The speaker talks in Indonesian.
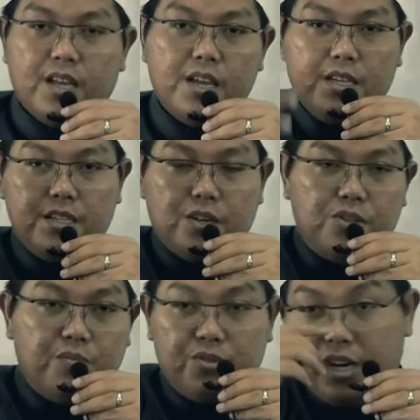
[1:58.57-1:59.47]
Saya di
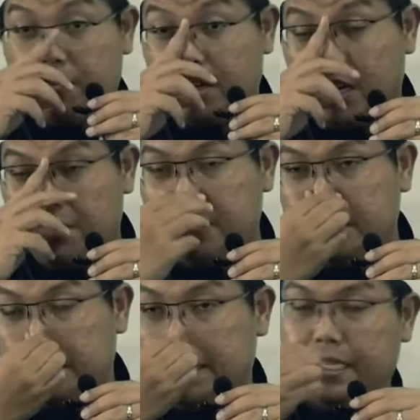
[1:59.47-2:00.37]
Saudi punya
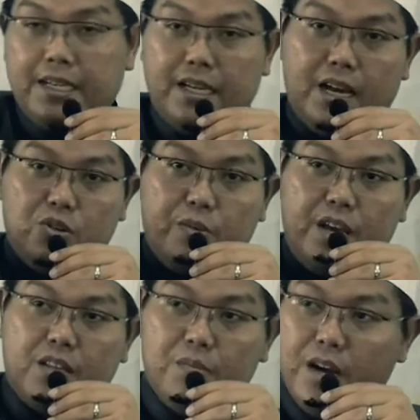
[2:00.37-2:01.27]
kawan-kawan
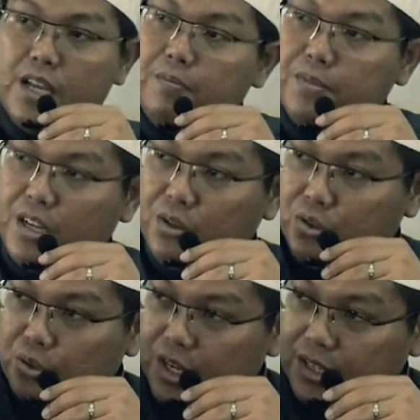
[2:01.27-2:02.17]
Ahlul Bait Habaib dari
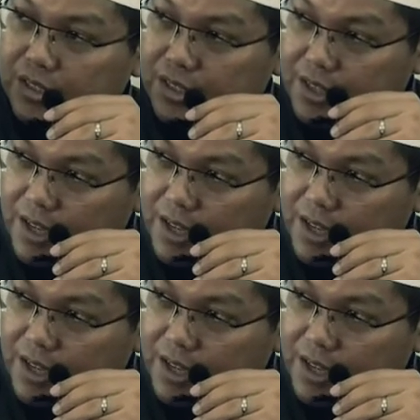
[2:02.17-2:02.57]
keturunan